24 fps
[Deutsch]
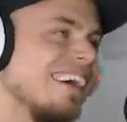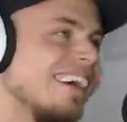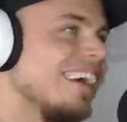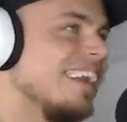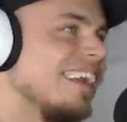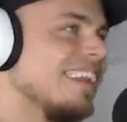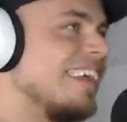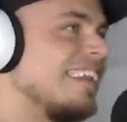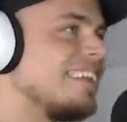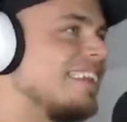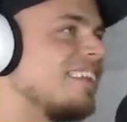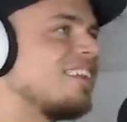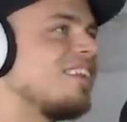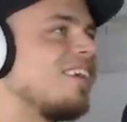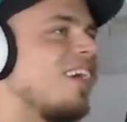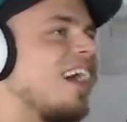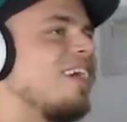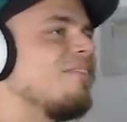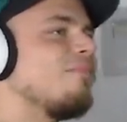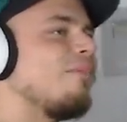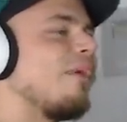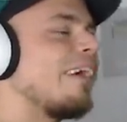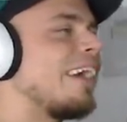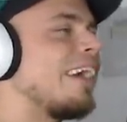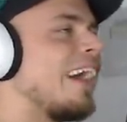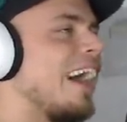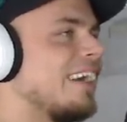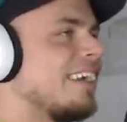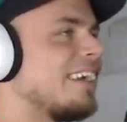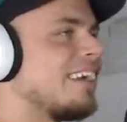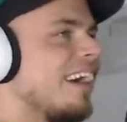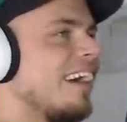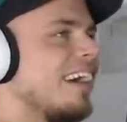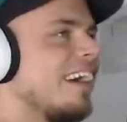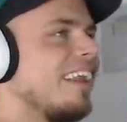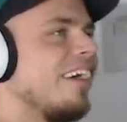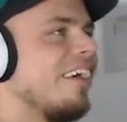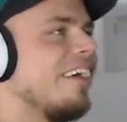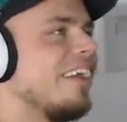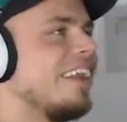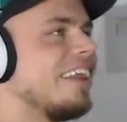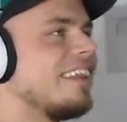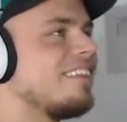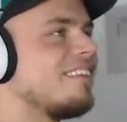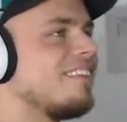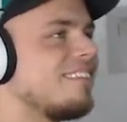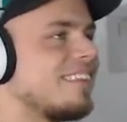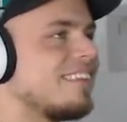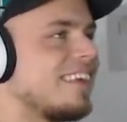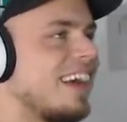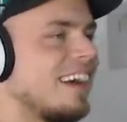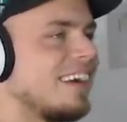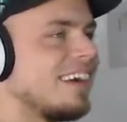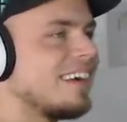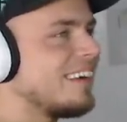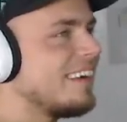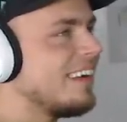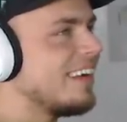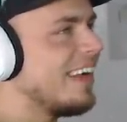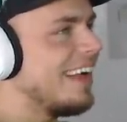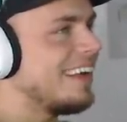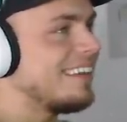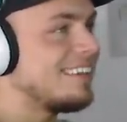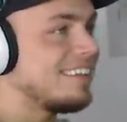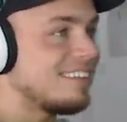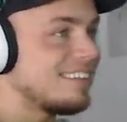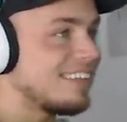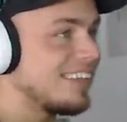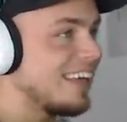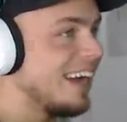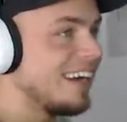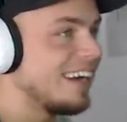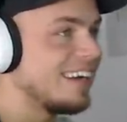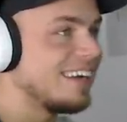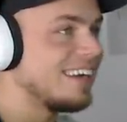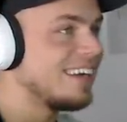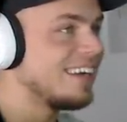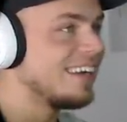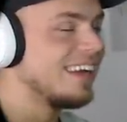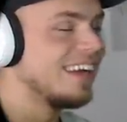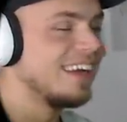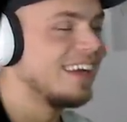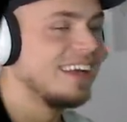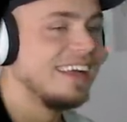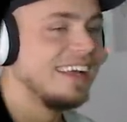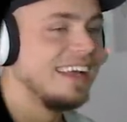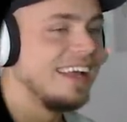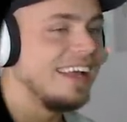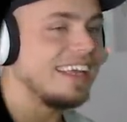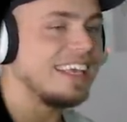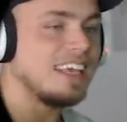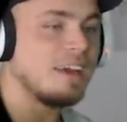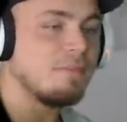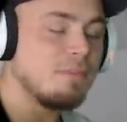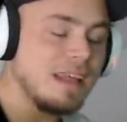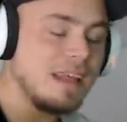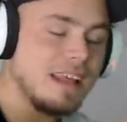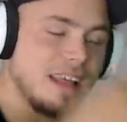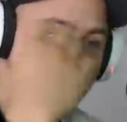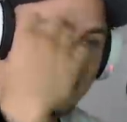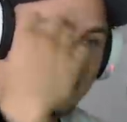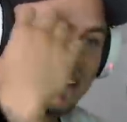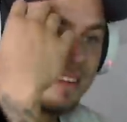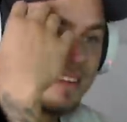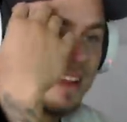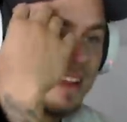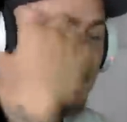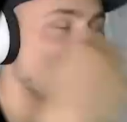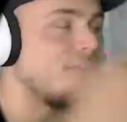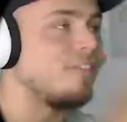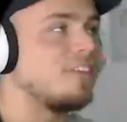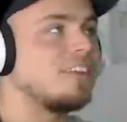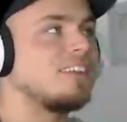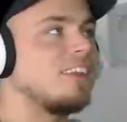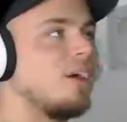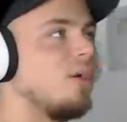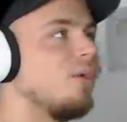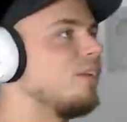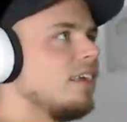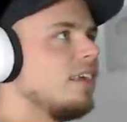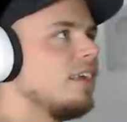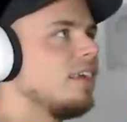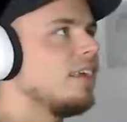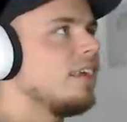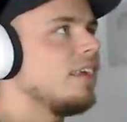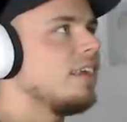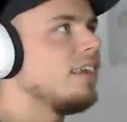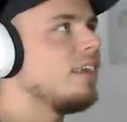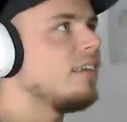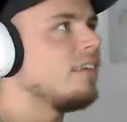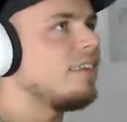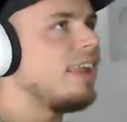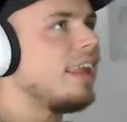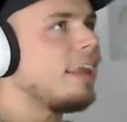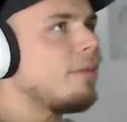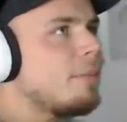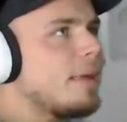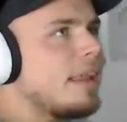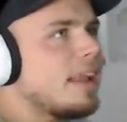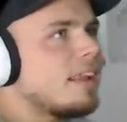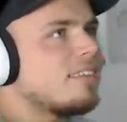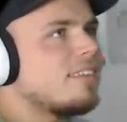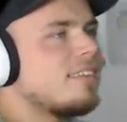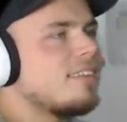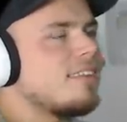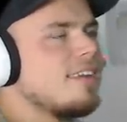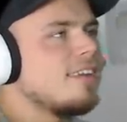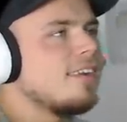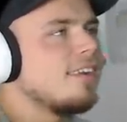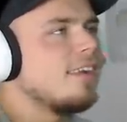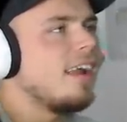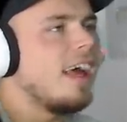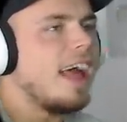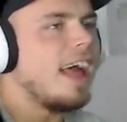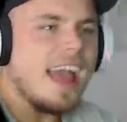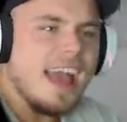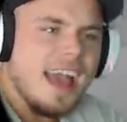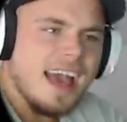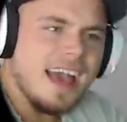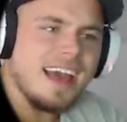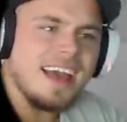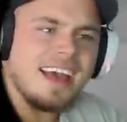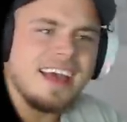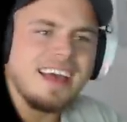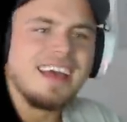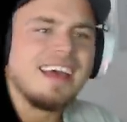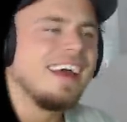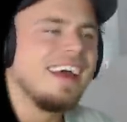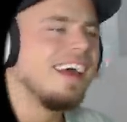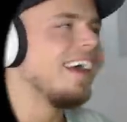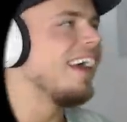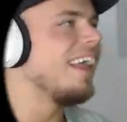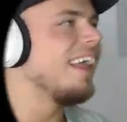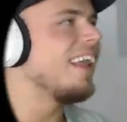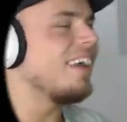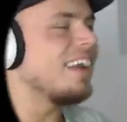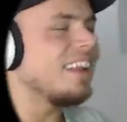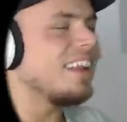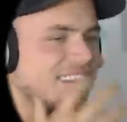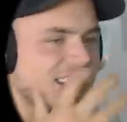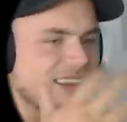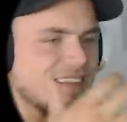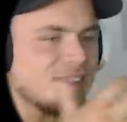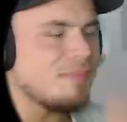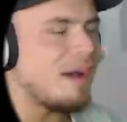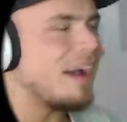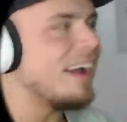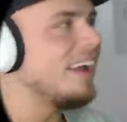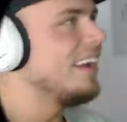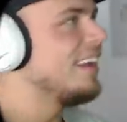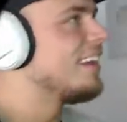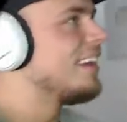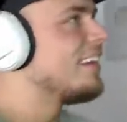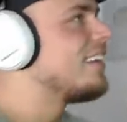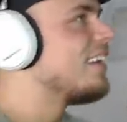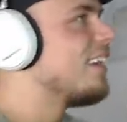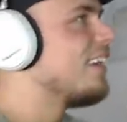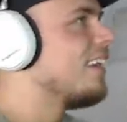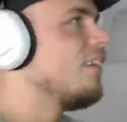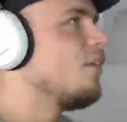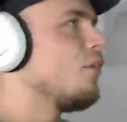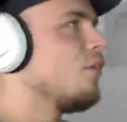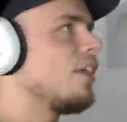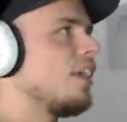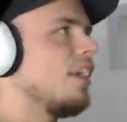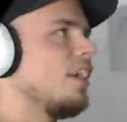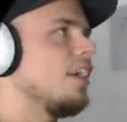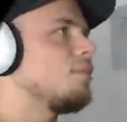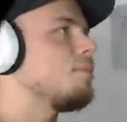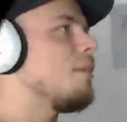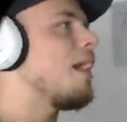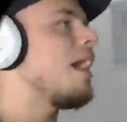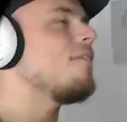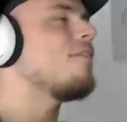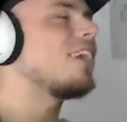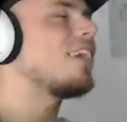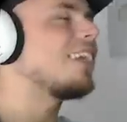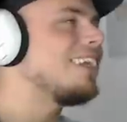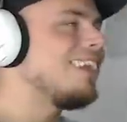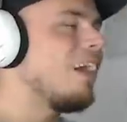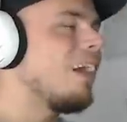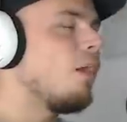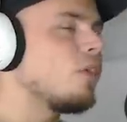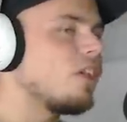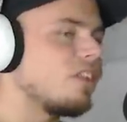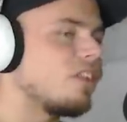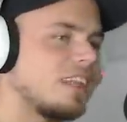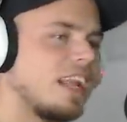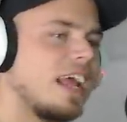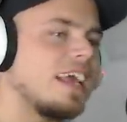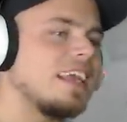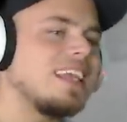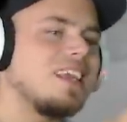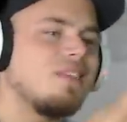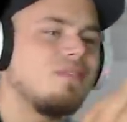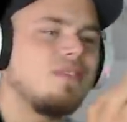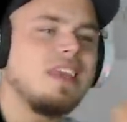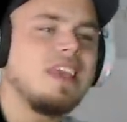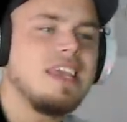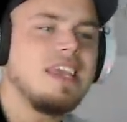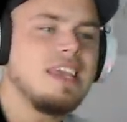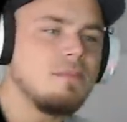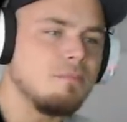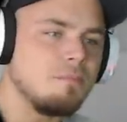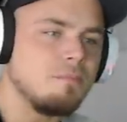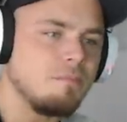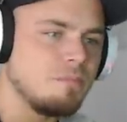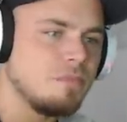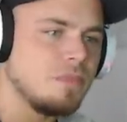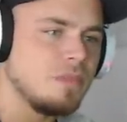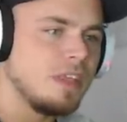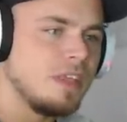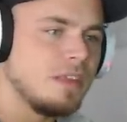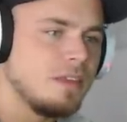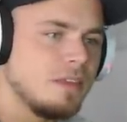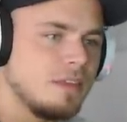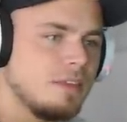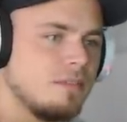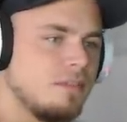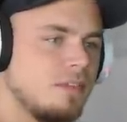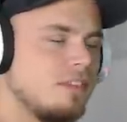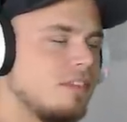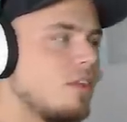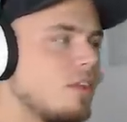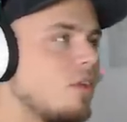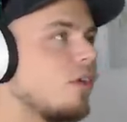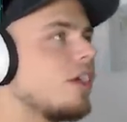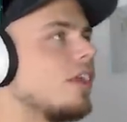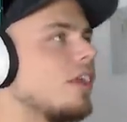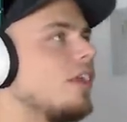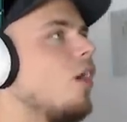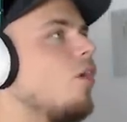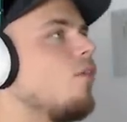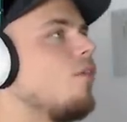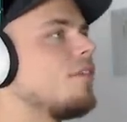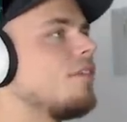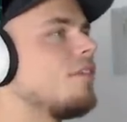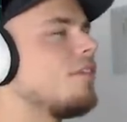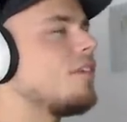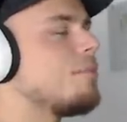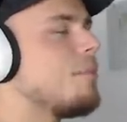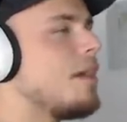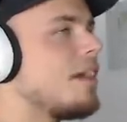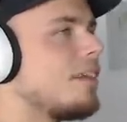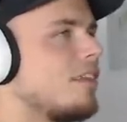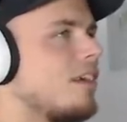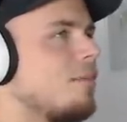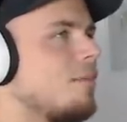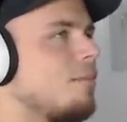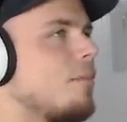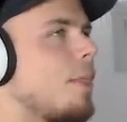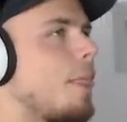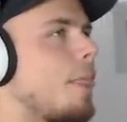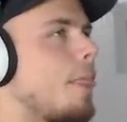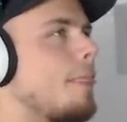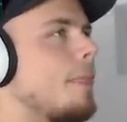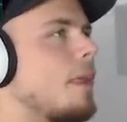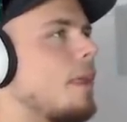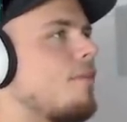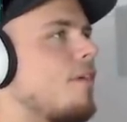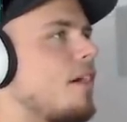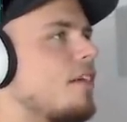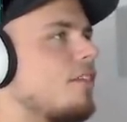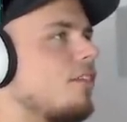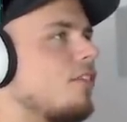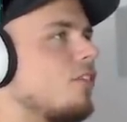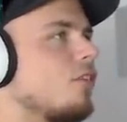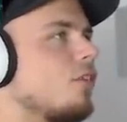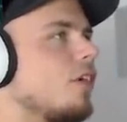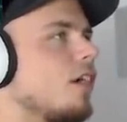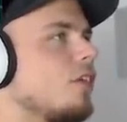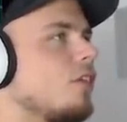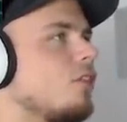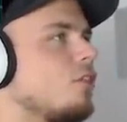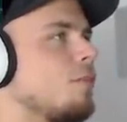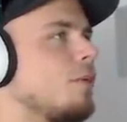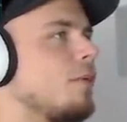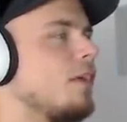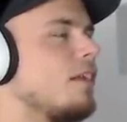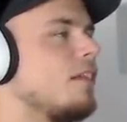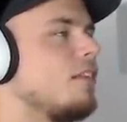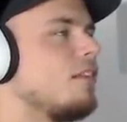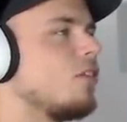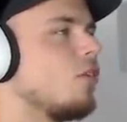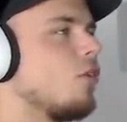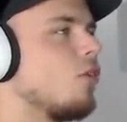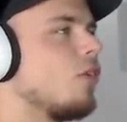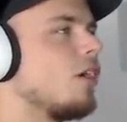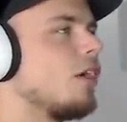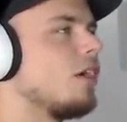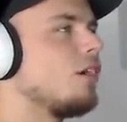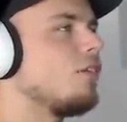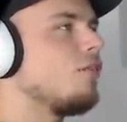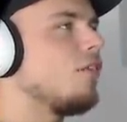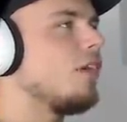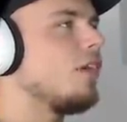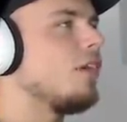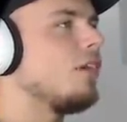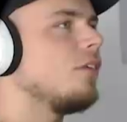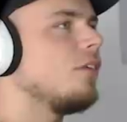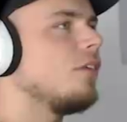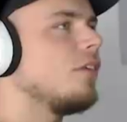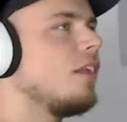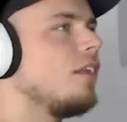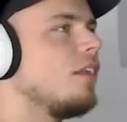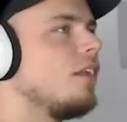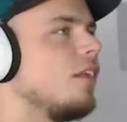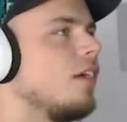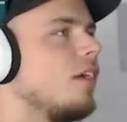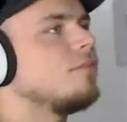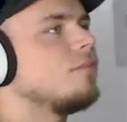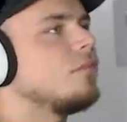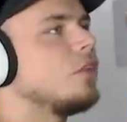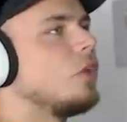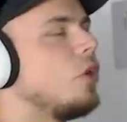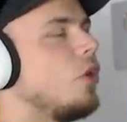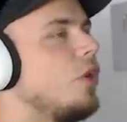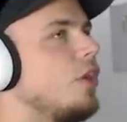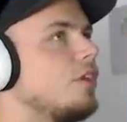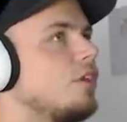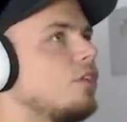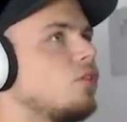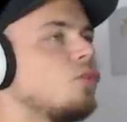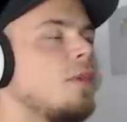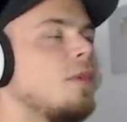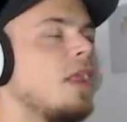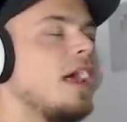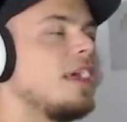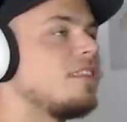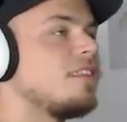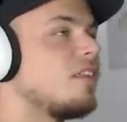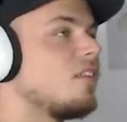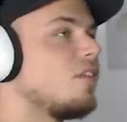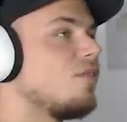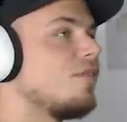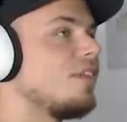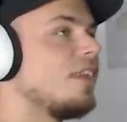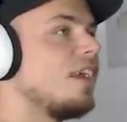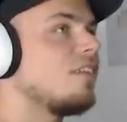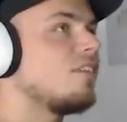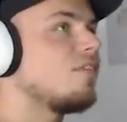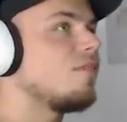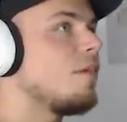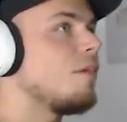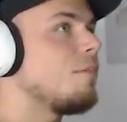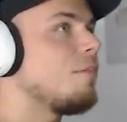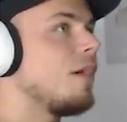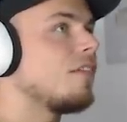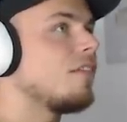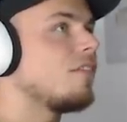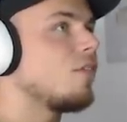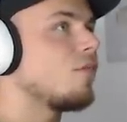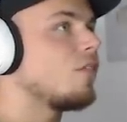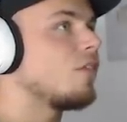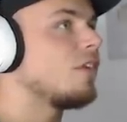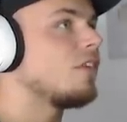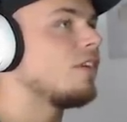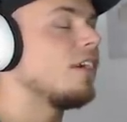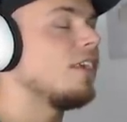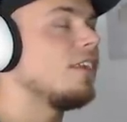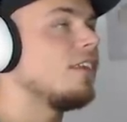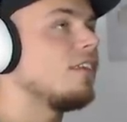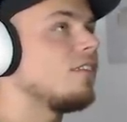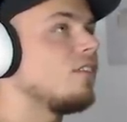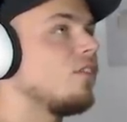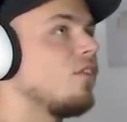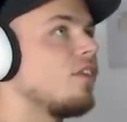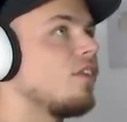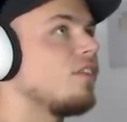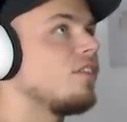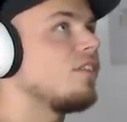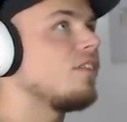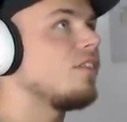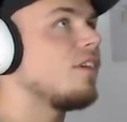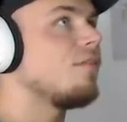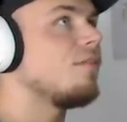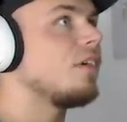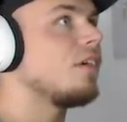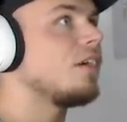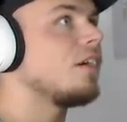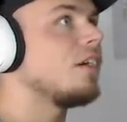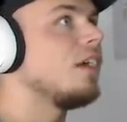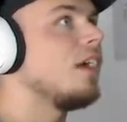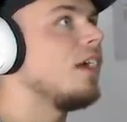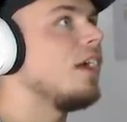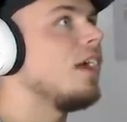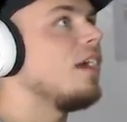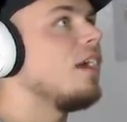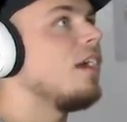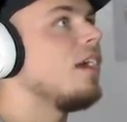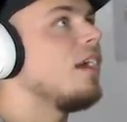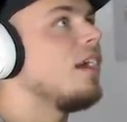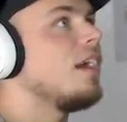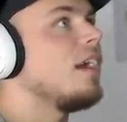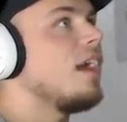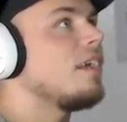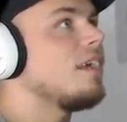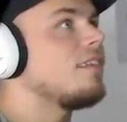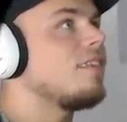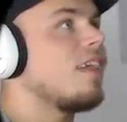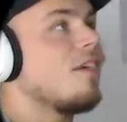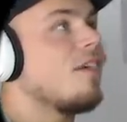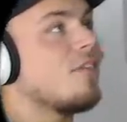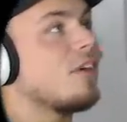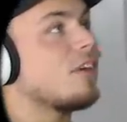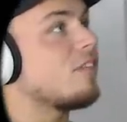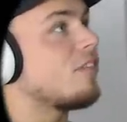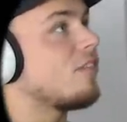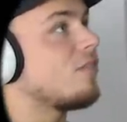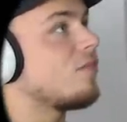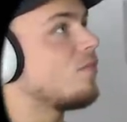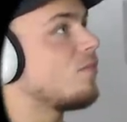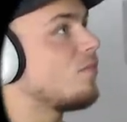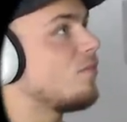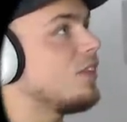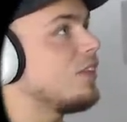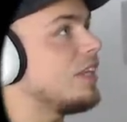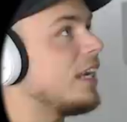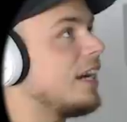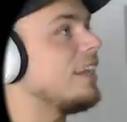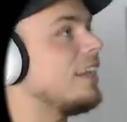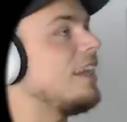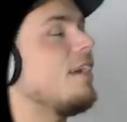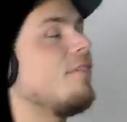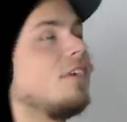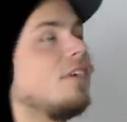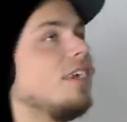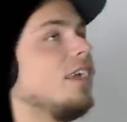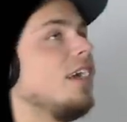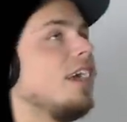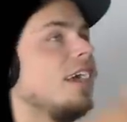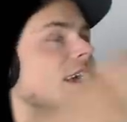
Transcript: Das ist doch einfach krank! Leute, es ist krank. Es ist krank. Ich habe mir das selber versaut. Hier ist nicht mehr das Ziel. Hä? Leute, das meine ich. Okay, ich mache einfach genau das gleiche wie eben. Wisst ihr noch genau, was ich gemacht habe? Ich weiß es noch. Also ich bin an diese Röhre gefallen und dann... Leute, tut mir leid, dass es wieder in zwei Parts aufgeteilt ist, Leute. Es ist einfach... Es ist einfach wieder ein Level.